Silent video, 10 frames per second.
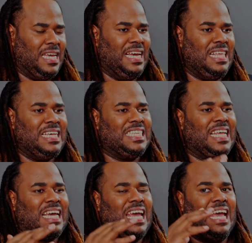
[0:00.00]
y
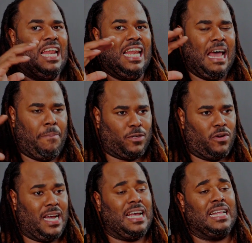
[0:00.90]
dice que las
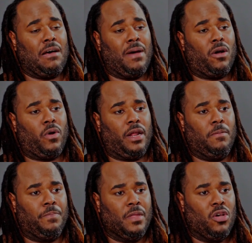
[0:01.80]
personas que andaban con él
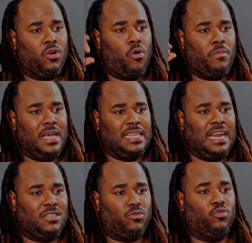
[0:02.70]
comienzan
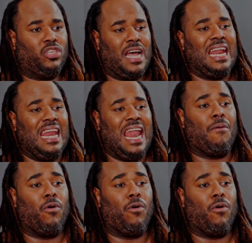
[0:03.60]
a escuchar la